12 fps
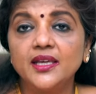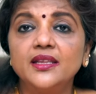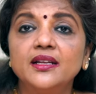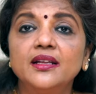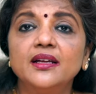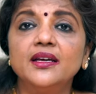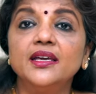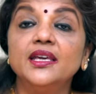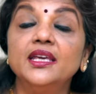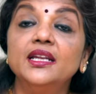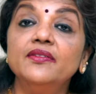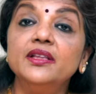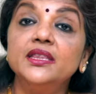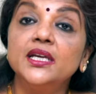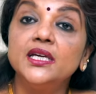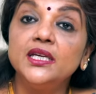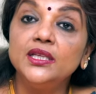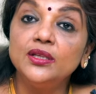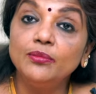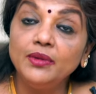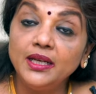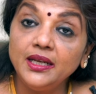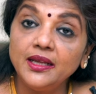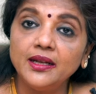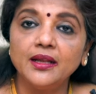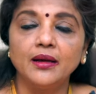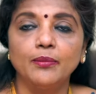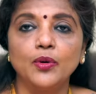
இதுல இருபத்தைந்து மில்லியன்